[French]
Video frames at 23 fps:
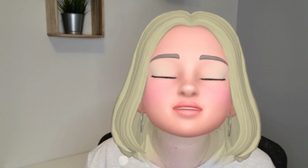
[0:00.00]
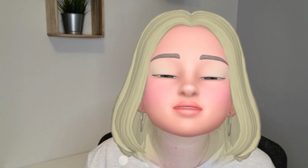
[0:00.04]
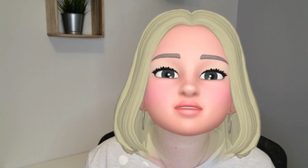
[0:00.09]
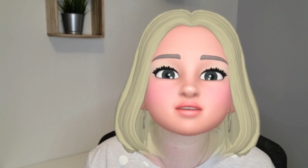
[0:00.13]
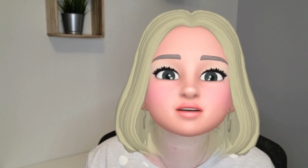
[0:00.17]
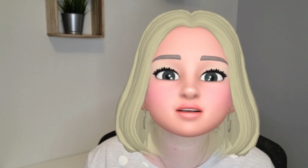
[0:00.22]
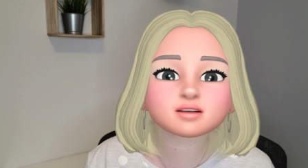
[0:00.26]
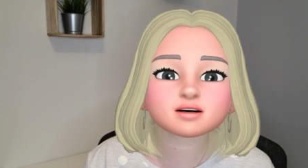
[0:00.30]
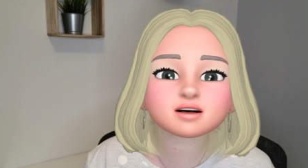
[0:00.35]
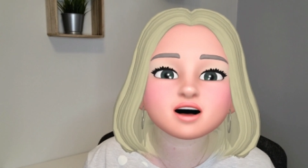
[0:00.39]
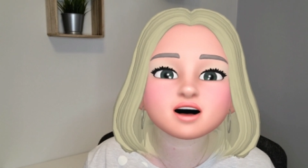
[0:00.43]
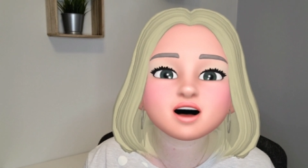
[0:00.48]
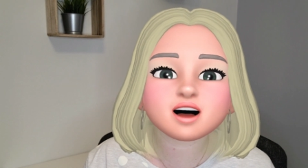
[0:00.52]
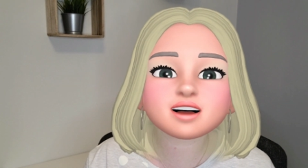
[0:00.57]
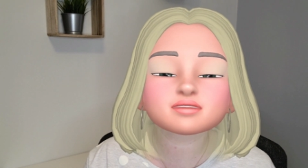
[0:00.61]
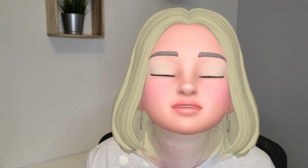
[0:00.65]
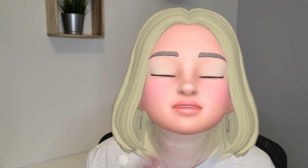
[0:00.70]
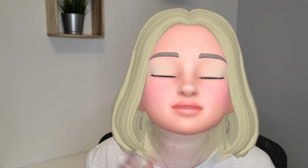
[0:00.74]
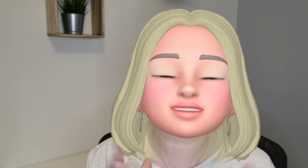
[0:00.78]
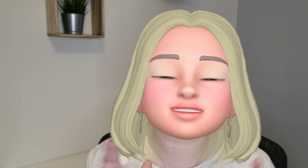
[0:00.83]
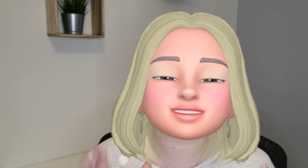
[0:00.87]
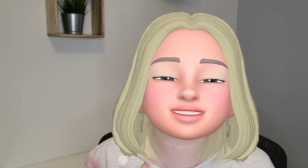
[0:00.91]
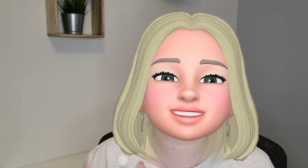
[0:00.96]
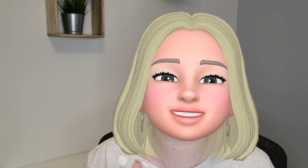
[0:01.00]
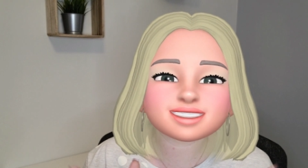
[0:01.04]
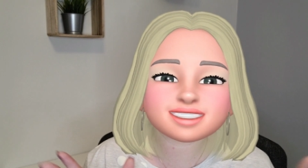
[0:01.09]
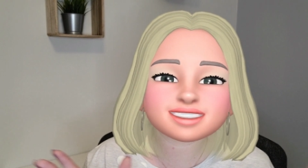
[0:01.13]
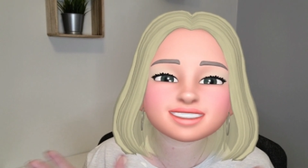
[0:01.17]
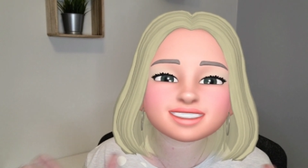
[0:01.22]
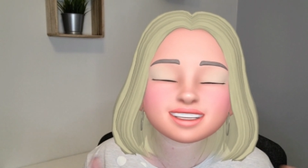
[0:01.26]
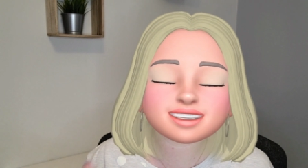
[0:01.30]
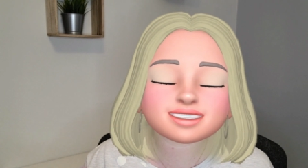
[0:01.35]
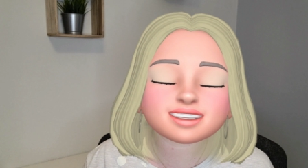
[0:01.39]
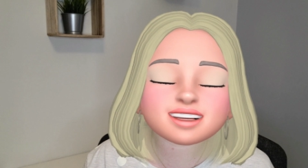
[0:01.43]
Donc je fais quand même très
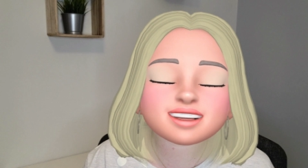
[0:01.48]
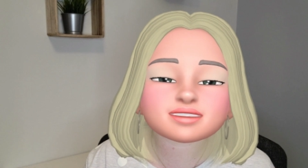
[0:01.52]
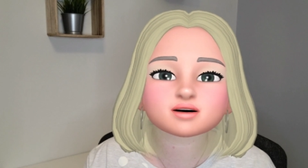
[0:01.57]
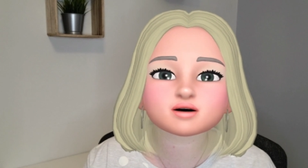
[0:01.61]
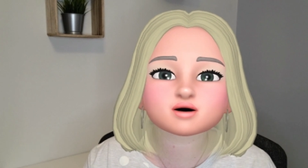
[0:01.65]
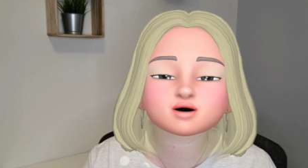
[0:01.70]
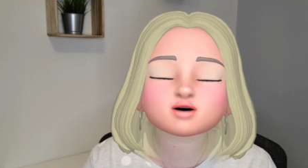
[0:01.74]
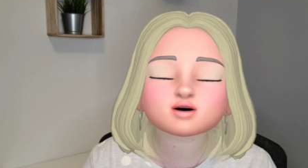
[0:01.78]
très attention